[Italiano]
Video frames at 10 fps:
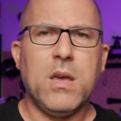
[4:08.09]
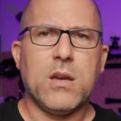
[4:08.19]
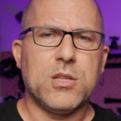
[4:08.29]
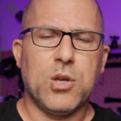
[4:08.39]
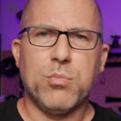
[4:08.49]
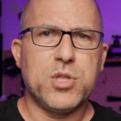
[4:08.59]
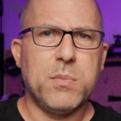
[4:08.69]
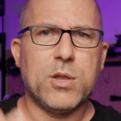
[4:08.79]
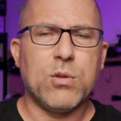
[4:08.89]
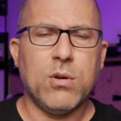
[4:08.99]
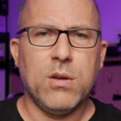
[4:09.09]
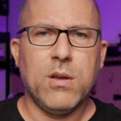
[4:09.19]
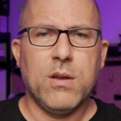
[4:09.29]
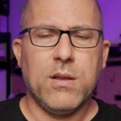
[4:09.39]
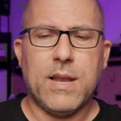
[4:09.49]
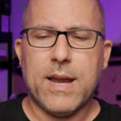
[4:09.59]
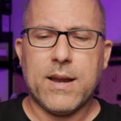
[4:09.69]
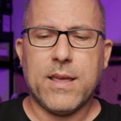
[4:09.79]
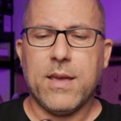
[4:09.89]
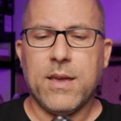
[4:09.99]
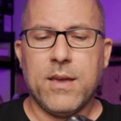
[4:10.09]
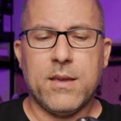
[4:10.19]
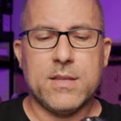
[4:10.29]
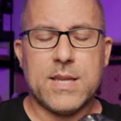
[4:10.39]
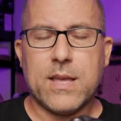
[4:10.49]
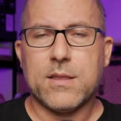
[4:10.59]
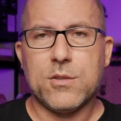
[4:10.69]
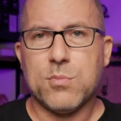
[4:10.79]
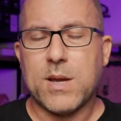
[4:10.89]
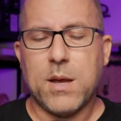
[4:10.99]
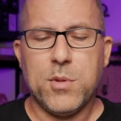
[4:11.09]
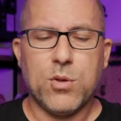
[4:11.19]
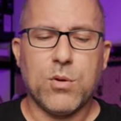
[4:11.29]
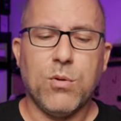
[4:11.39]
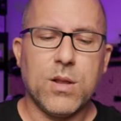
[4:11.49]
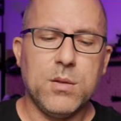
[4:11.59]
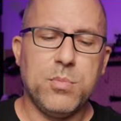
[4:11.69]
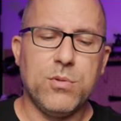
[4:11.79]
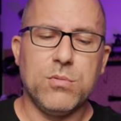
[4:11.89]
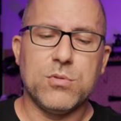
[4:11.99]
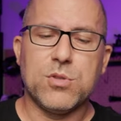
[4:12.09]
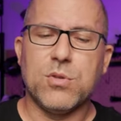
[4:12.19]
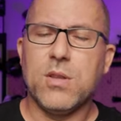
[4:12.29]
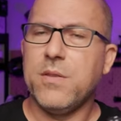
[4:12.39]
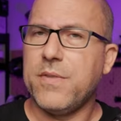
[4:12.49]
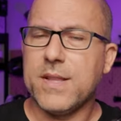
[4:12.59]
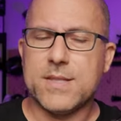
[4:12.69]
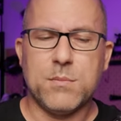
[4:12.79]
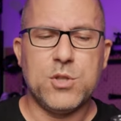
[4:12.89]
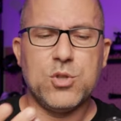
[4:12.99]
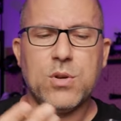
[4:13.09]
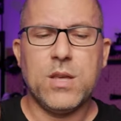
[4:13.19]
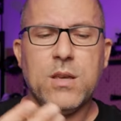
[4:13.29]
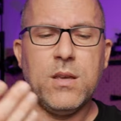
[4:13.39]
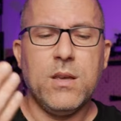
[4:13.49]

che dopo ci metto l'R7 insomma cambiano ancora di più ci sono delle differenze maggiori